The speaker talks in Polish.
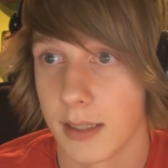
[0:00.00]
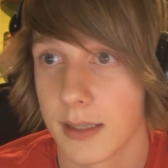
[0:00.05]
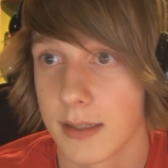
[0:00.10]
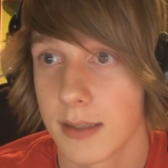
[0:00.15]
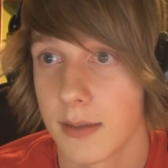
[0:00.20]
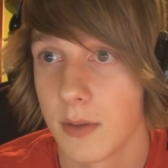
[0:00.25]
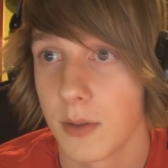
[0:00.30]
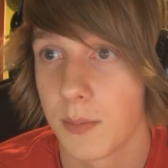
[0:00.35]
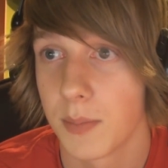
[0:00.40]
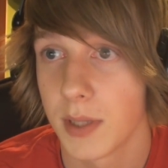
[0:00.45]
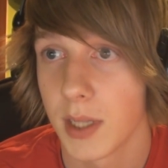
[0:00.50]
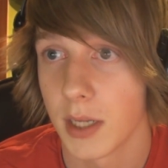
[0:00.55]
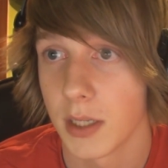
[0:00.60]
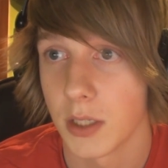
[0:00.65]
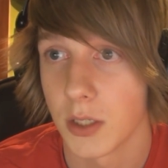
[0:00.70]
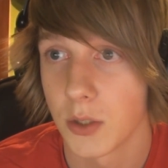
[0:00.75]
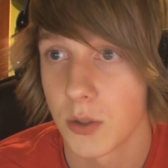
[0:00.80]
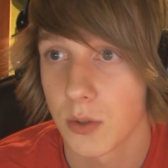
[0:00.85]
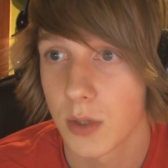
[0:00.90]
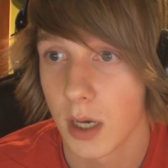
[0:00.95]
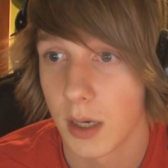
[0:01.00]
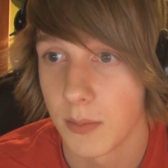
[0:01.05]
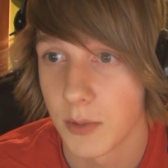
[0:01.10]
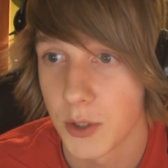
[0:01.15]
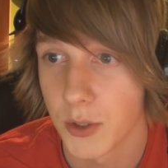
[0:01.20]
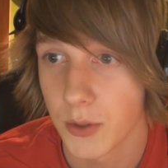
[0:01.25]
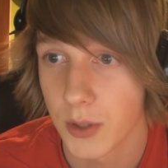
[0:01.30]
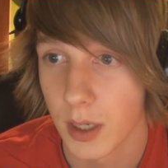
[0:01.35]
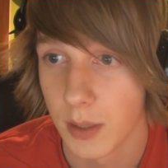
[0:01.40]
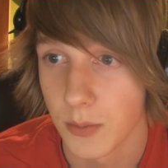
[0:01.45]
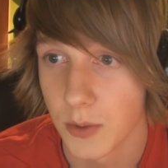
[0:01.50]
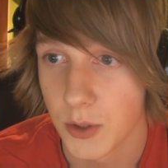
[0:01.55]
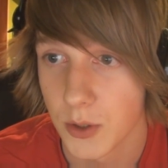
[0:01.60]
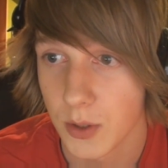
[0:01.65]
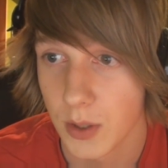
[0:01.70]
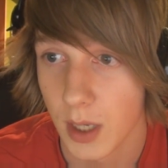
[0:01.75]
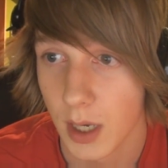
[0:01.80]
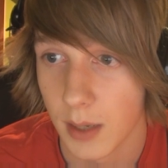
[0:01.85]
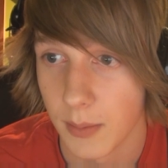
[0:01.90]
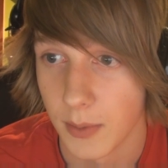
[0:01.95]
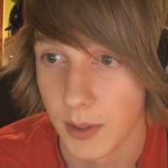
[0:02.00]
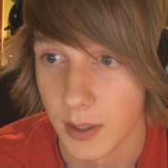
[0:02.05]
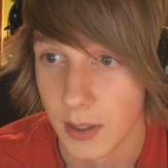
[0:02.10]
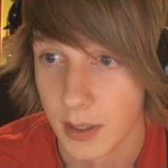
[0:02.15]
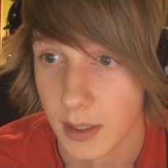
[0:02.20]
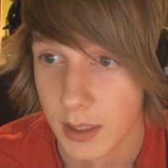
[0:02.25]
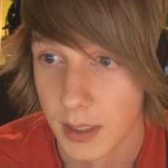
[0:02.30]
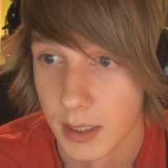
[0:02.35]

następne pytanie. Szukamy, szukamy, szukamy.